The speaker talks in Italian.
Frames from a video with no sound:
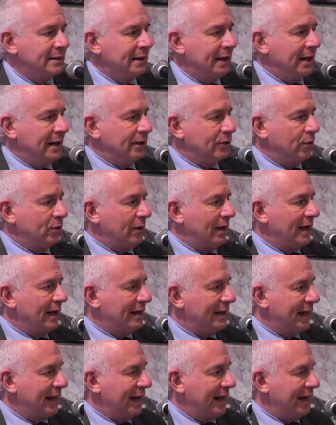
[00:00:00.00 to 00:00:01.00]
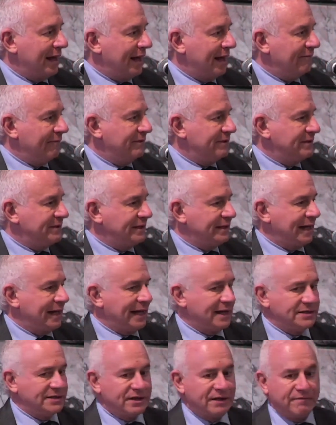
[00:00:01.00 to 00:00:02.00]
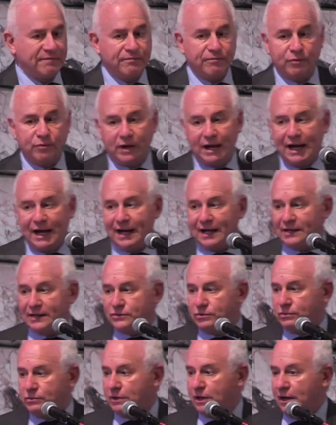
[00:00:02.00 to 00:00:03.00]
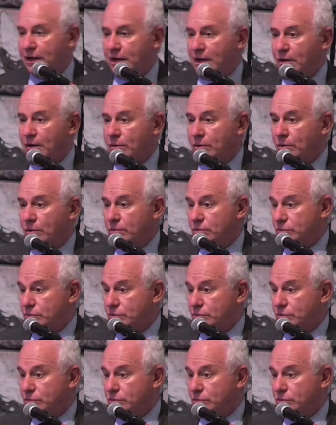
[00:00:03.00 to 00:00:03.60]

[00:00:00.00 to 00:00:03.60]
è tornata a visitarci, a infuriare sul terreno,